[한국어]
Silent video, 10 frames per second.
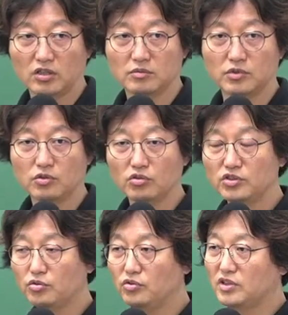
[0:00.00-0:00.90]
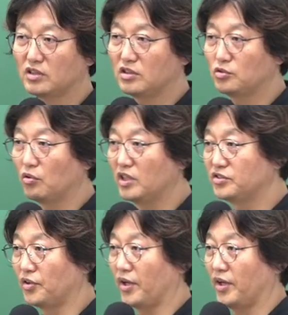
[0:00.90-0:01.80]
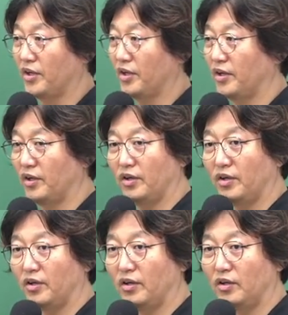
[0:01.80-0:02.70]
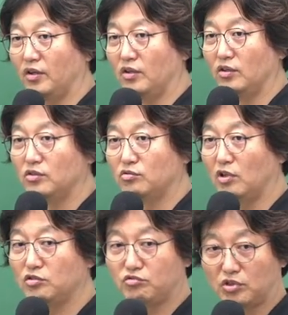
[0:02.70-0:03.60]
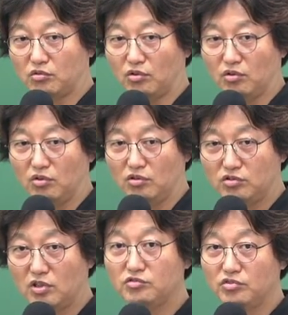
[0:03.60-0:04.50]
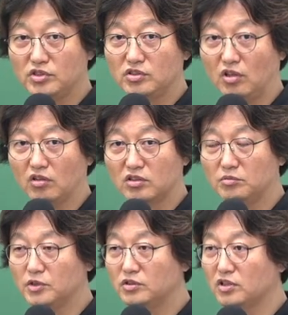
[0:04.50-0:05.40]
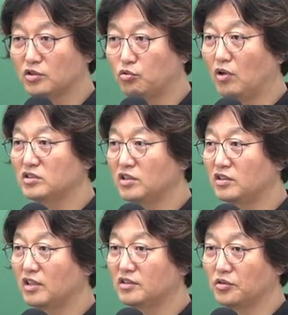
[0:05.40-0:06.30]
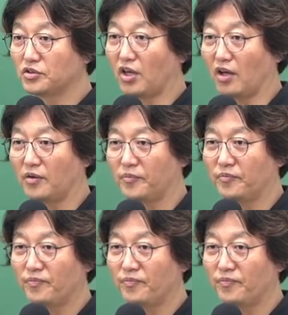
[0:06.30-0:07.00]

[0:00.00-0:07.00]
그러면 토지 소유자들이 좋아해 싫어해? 좋아할 수도 있고 싫어할 수 있죠. 그러면 자, 좋아하는 애들한테 어떻게?